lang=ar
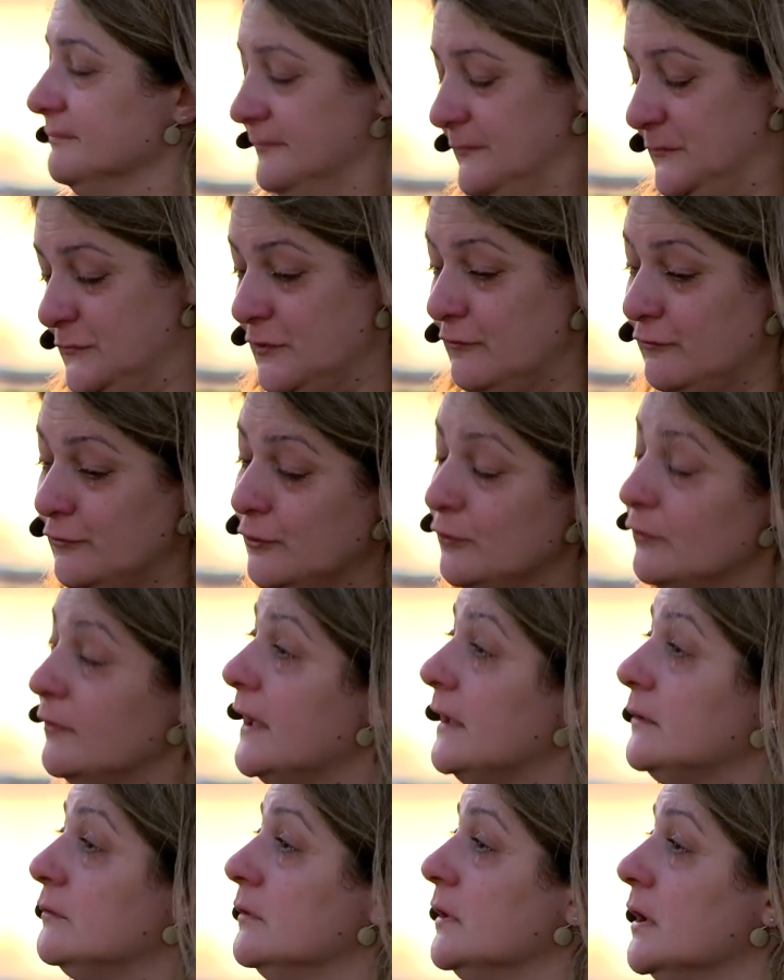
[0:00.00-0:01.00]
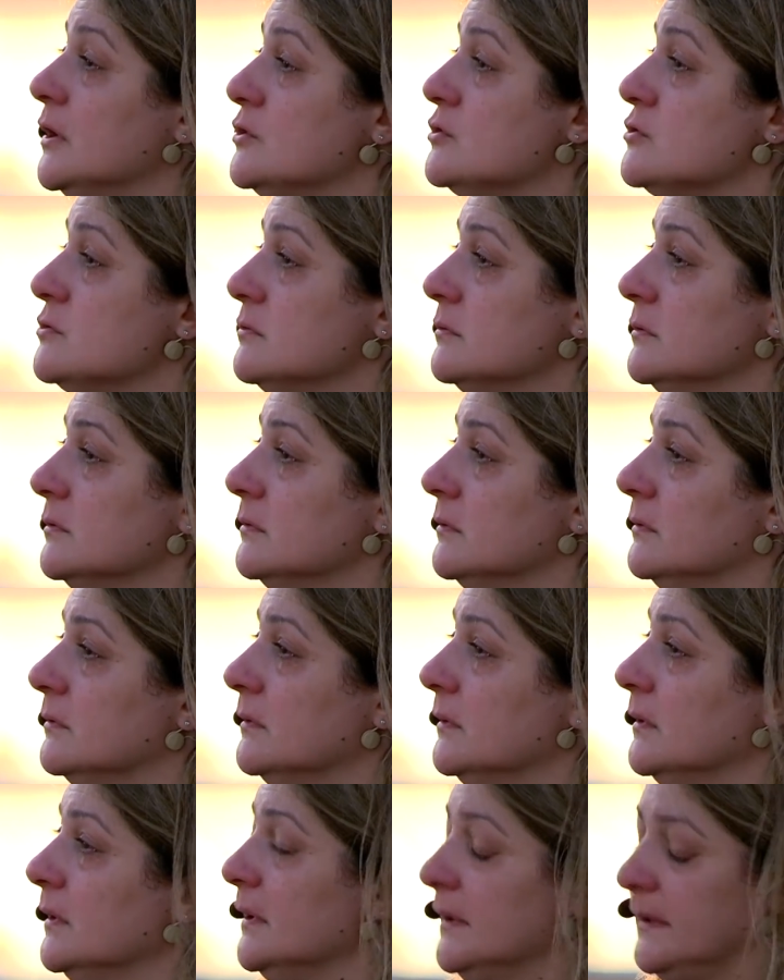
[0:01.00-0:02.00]
شوف الاولاد أولاده
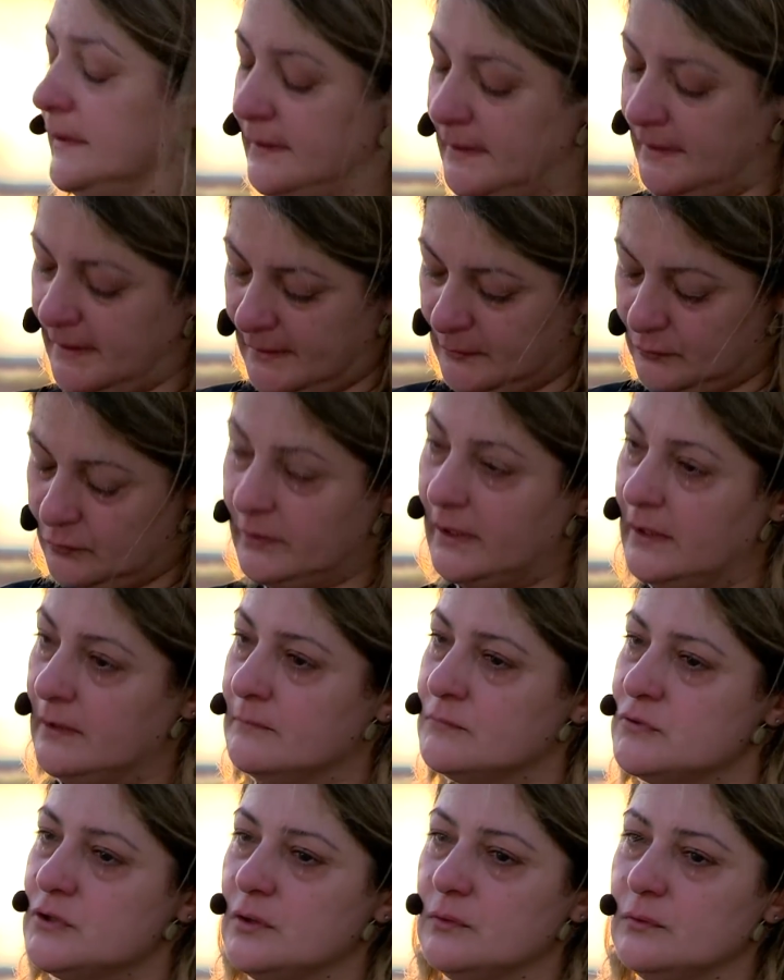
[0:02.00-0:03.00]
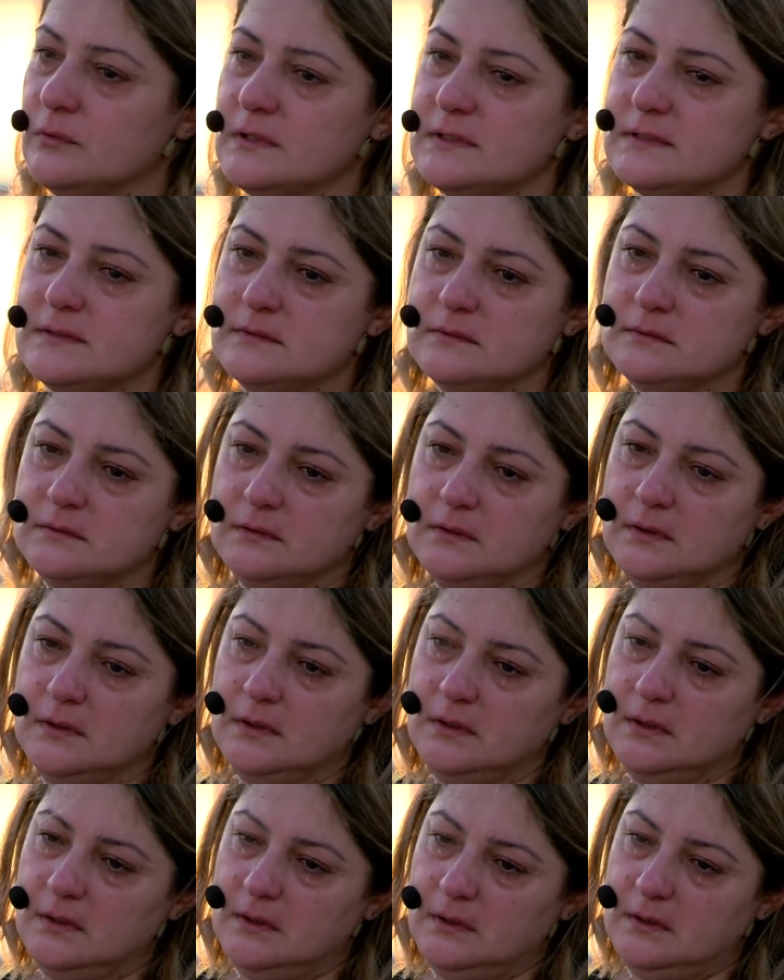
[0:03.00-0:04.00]
يا ريته كان مجوز
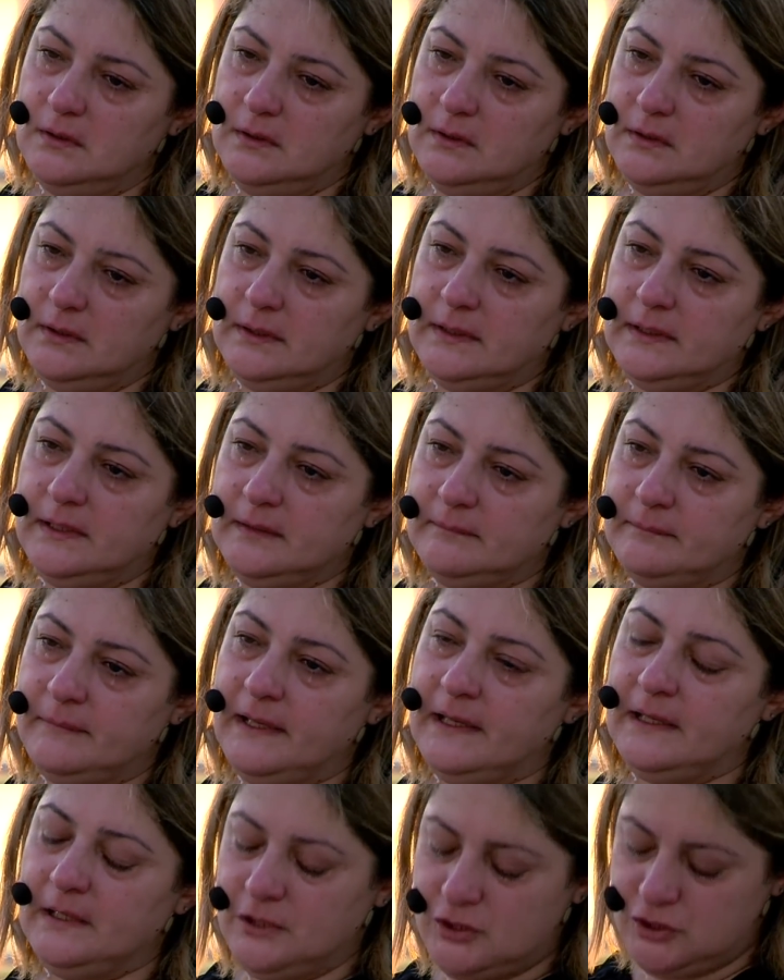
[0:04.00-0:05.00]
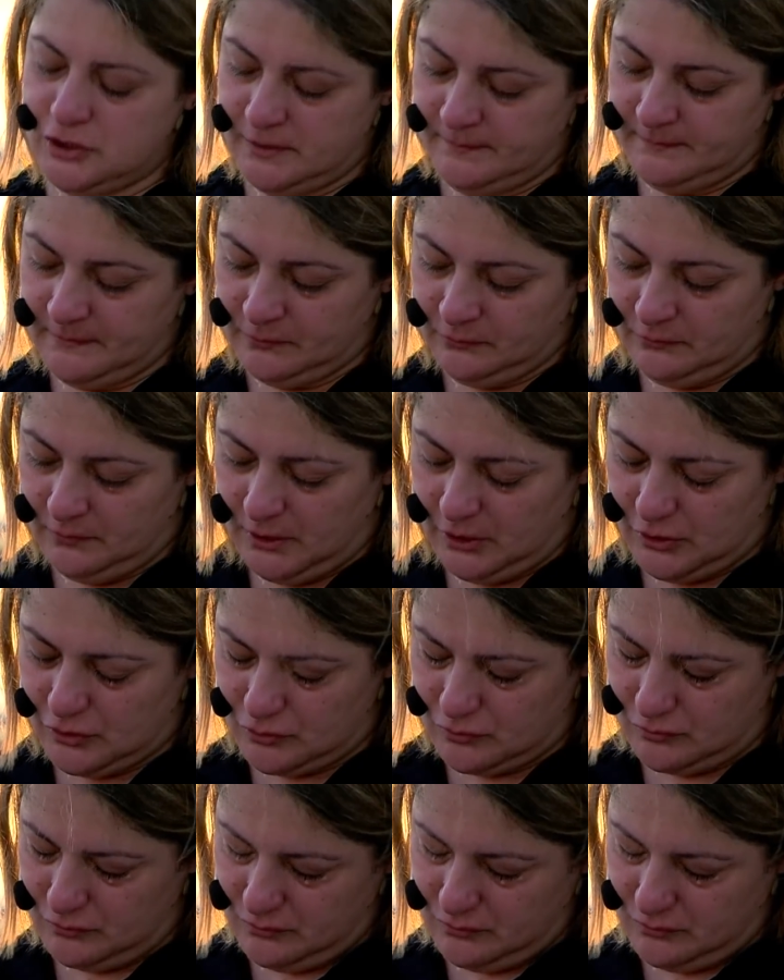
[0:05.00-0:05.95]
يا ريت باقي شي منه لنجو